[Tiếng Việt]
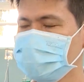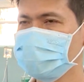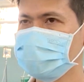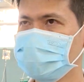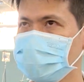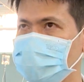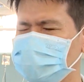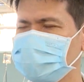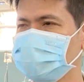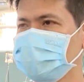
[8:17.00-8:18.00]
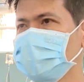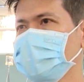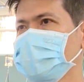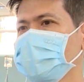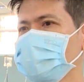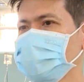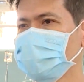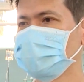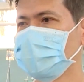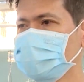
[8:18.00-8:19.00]
thì um, khuyến cáo đối
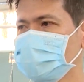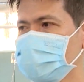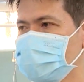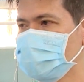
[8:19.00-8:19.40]
phòng bệnh thì